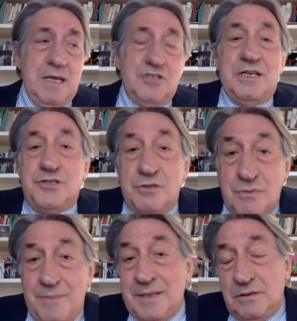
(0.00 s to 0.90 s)
C'è
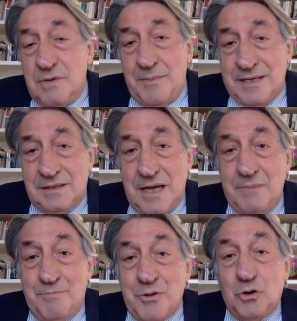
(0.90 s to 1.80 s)
sicuramente una perdita
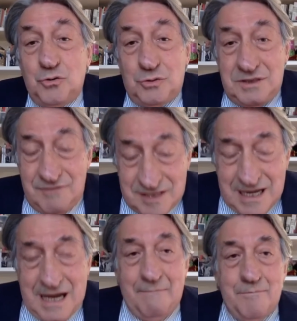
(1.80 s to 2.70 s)
di produttività,